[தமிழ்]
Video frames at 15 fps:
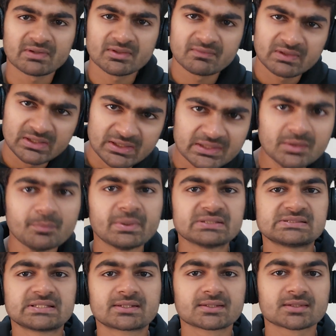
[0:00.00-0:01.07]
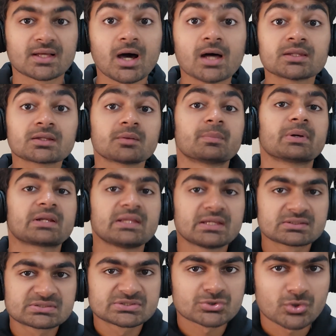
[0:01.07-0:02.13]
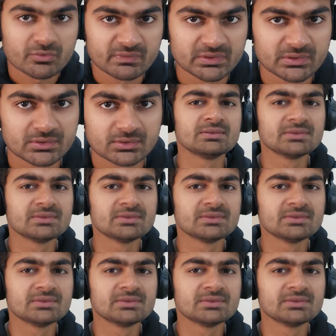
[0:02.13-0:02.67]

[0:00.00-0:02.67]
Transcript: வள வளன்னு பேசிட்டு இருந்தா அதுக்கு பேர் எக்ஸ்ட்ரோவர்ட்